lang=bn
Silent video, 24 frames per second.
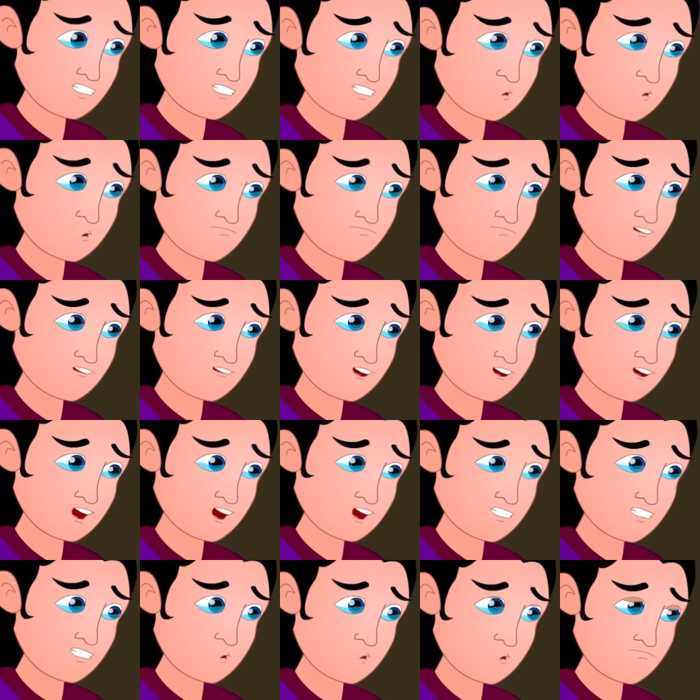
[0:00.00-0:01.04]
আরে কি
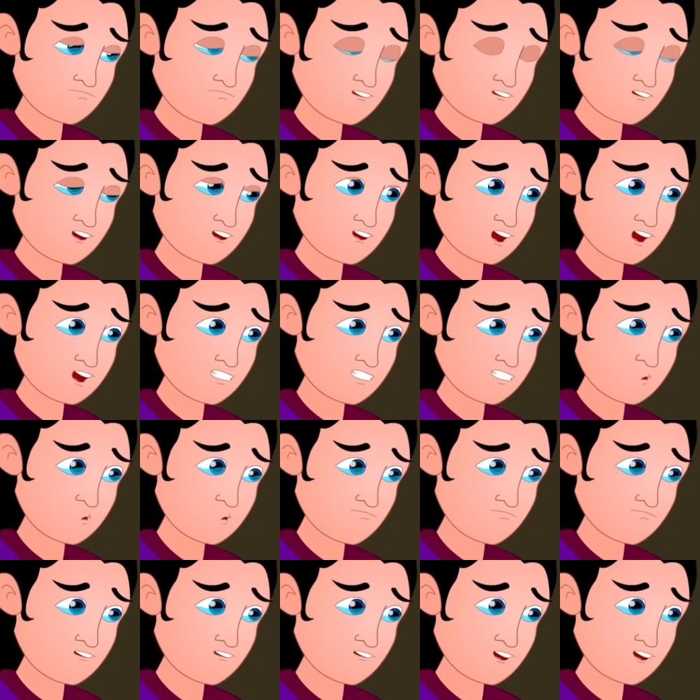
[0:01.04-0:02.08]
হলো এই
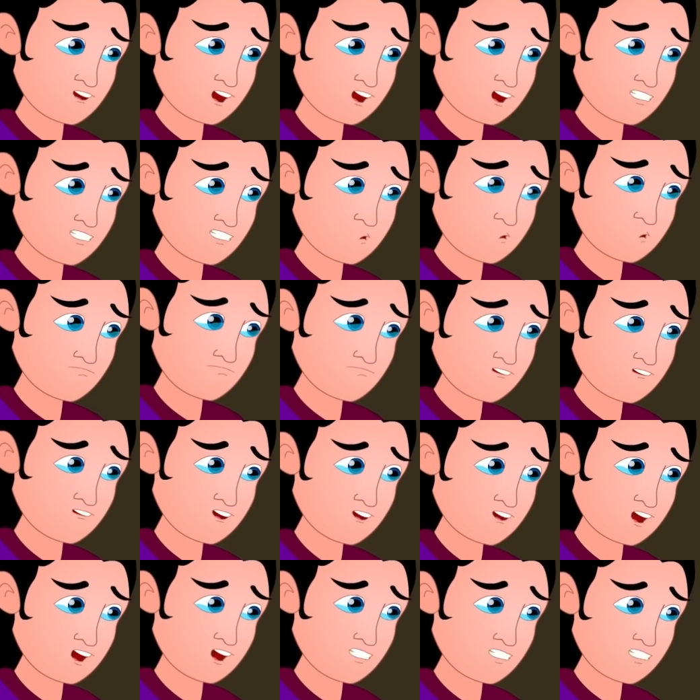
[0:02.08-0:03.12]
রাজপ্রাসাদে এখন
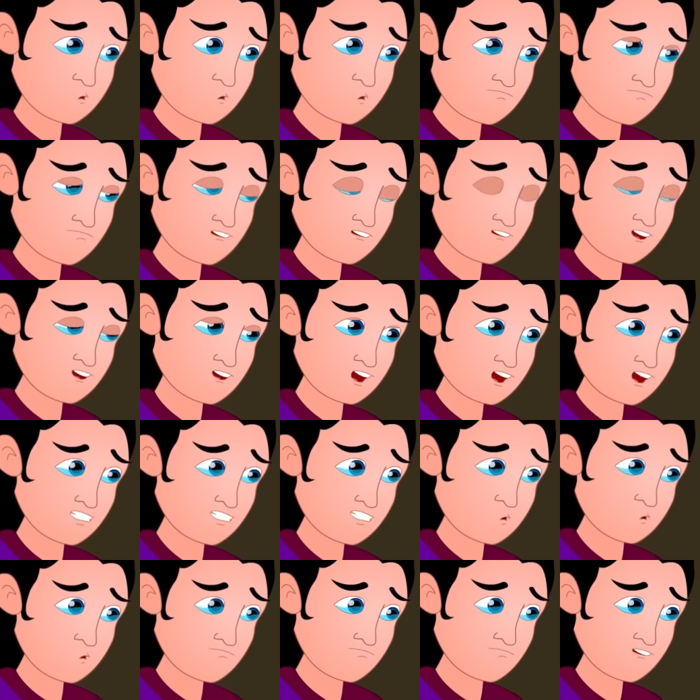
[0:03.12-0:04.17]
অনুষ্ঠান কেন হচ্ছে না
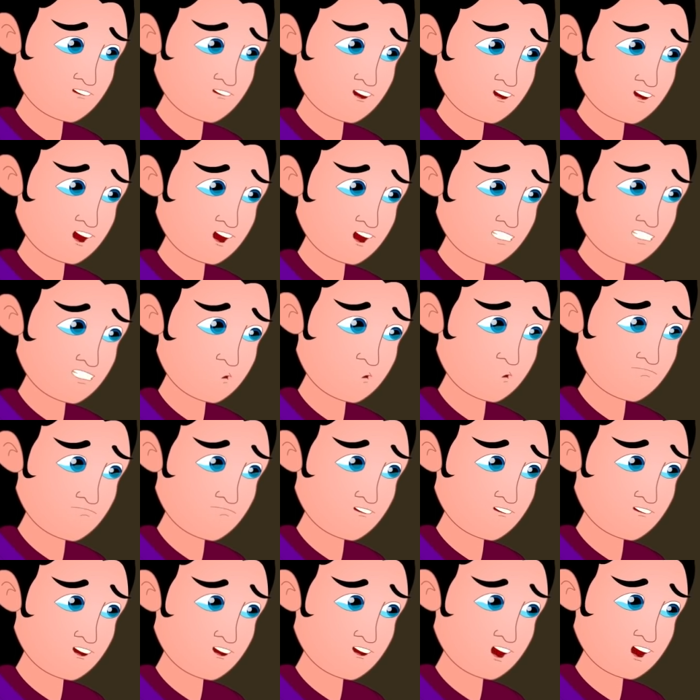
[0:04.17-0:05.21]
আমি তো
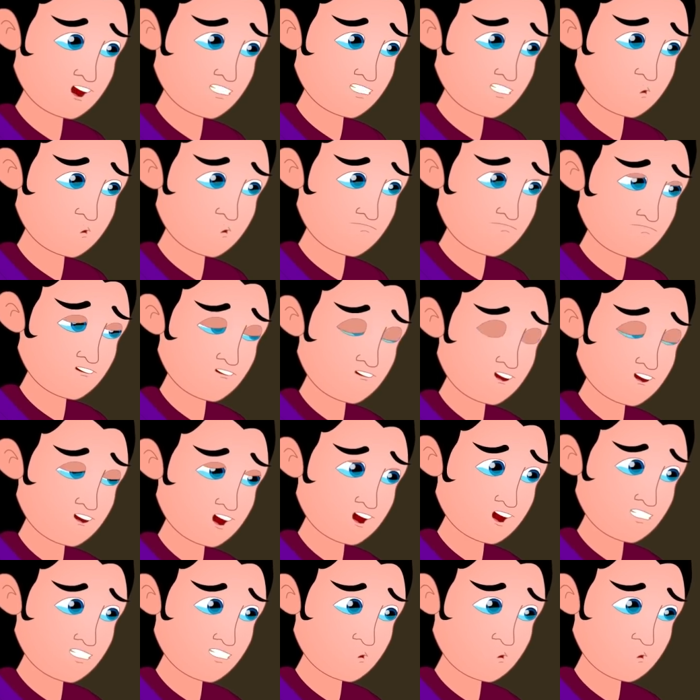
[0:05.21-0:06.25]
খাবারগুলো পেয়ে অনেক
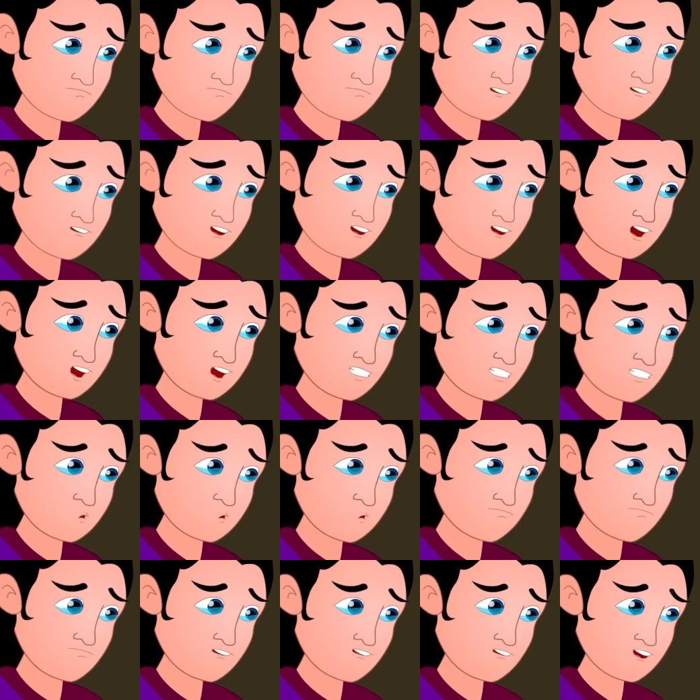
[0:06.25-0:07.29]
খুশি হয়েছিলাম
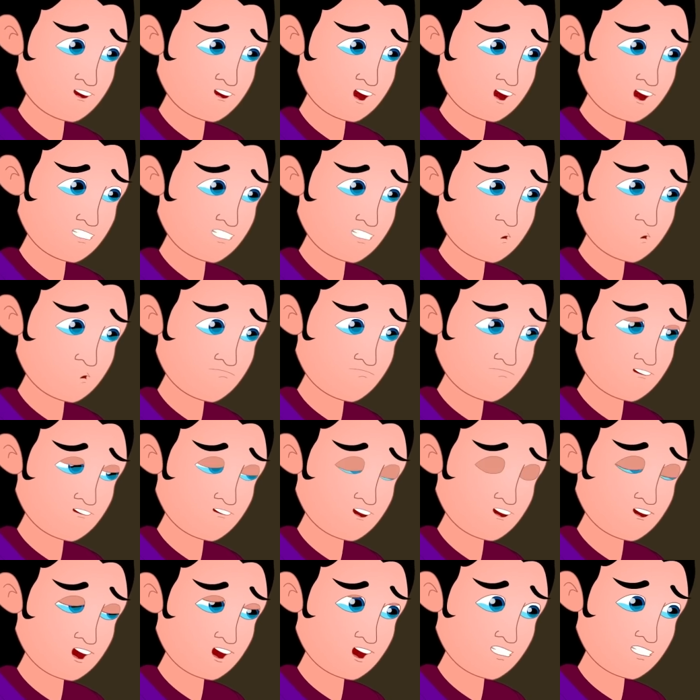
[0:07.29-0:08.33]
কিন্তু এখন তো দেখছি
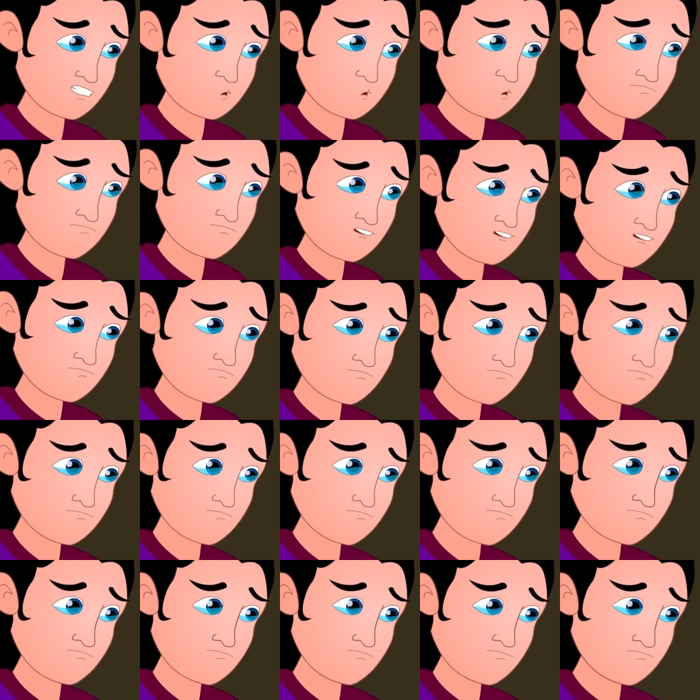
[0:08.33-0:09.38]
আবার আগের মতো
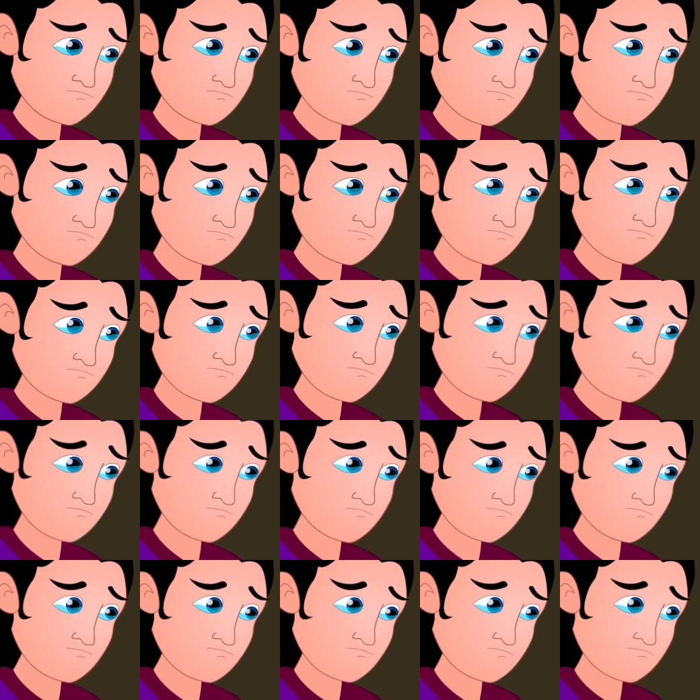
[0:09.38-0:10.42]
অবস্থা হয়ে গেল
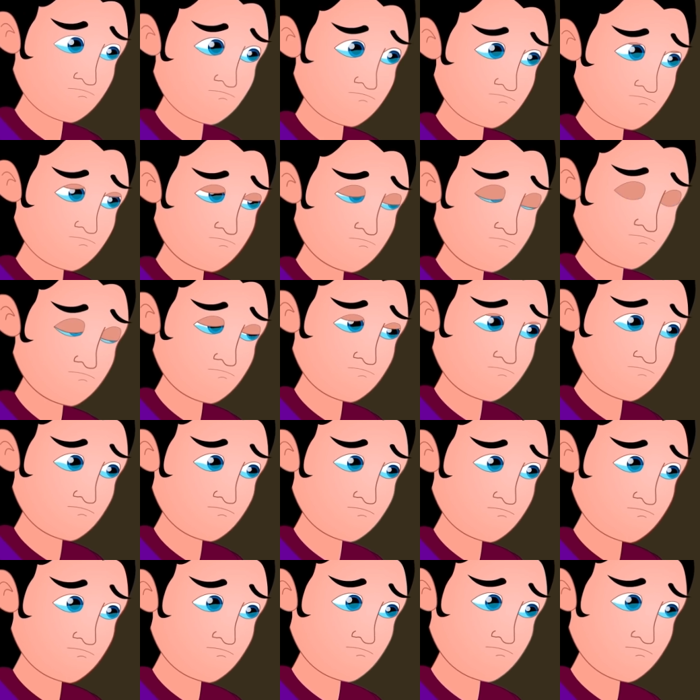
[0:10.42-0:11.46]
এইটা ভেবে
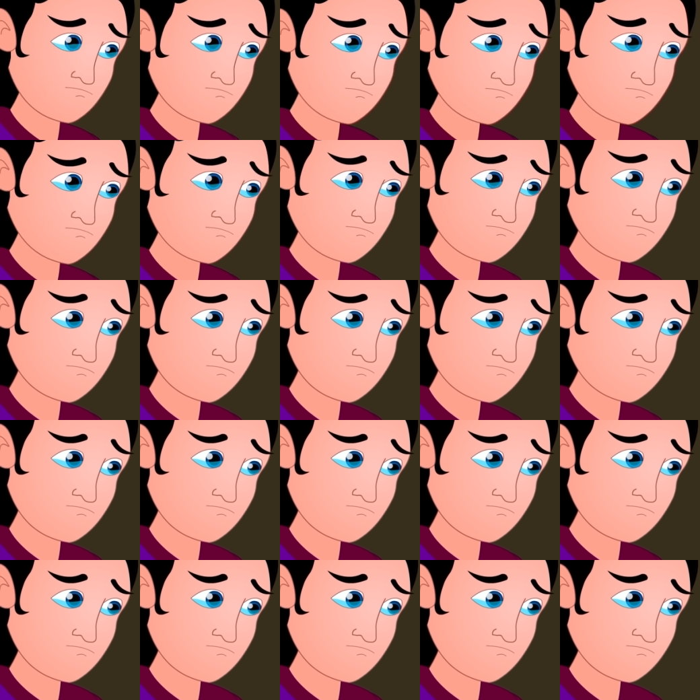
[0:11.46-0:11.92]
সুজাতা অনেক কষ্ট